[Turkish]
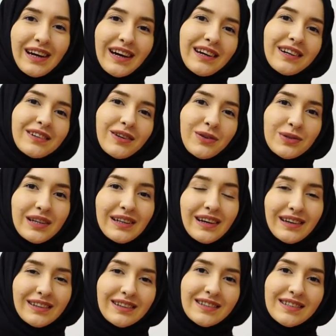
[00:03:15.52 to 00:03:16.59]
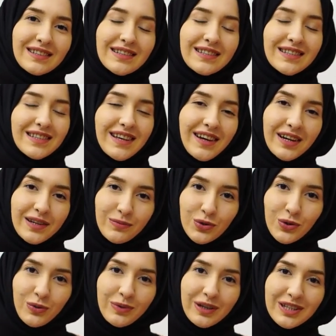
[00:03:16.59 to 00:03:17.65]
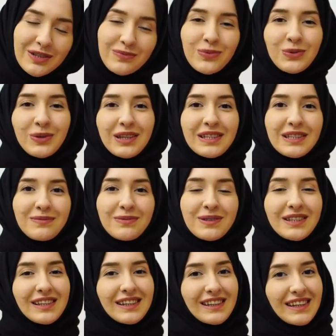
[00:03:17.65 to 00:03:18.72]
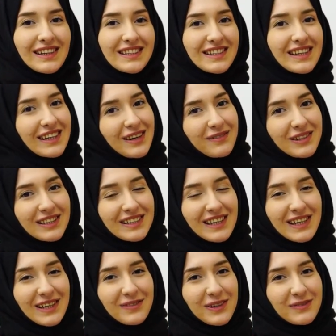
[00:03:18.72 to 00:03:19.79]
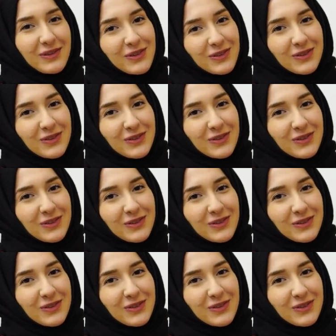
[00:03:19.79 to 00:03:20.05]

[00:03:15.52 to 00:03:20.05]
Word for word: her özel anınızda size yardımcı olmak için buradayız. Bizleri de Instagram'dan takip etmeyi